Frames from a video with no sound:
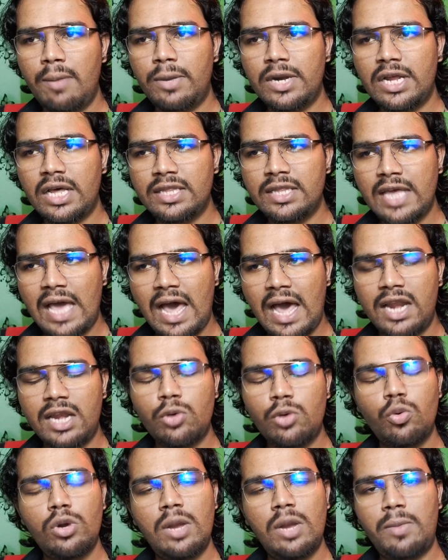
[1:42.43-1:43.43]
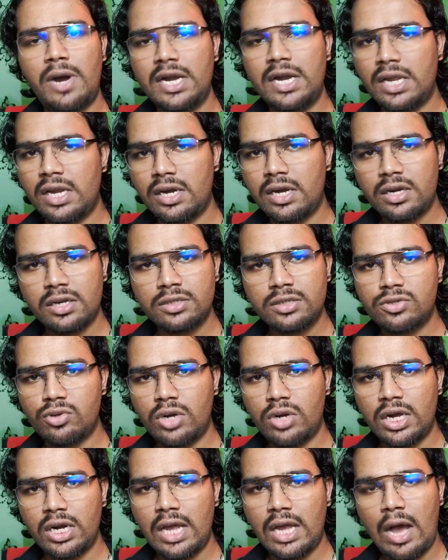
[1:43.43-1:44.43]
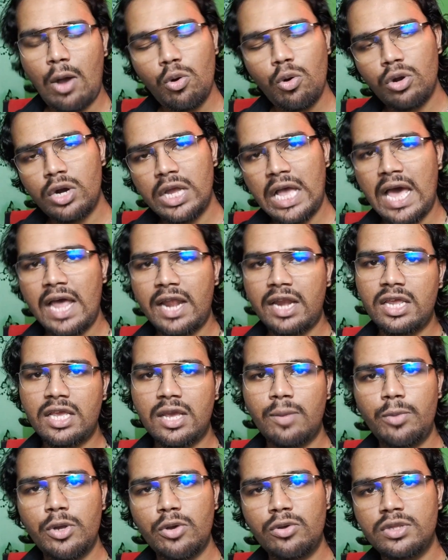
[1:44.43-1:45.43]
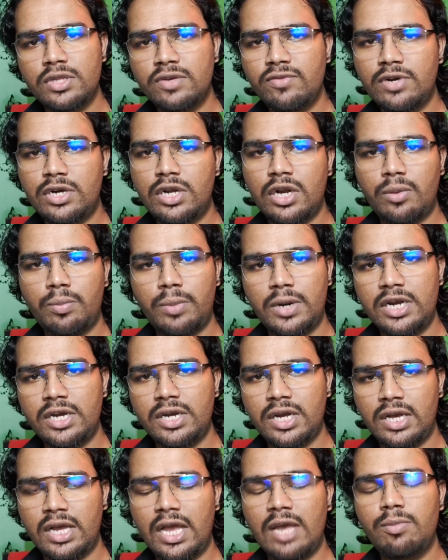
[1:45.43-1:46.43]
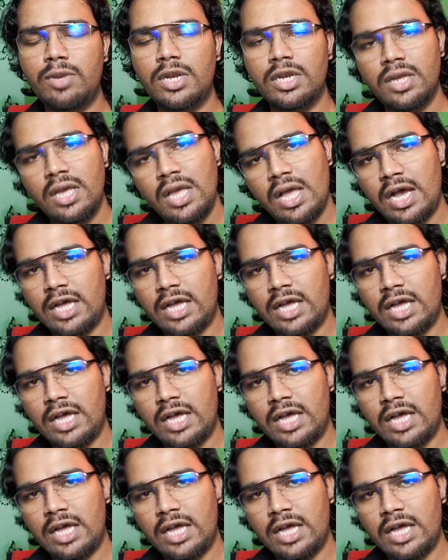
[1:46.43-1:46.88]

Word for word: பட் அந்த ஏர்னிங் உள்ளே மாட்டிக்கிட்டு இருக்குன்னு சொன்னாங்களே அவங்களோட ஏர்னிங் எப்படி வந்து விட்ரா பண்ணிட்டாங்க ஐ மீன்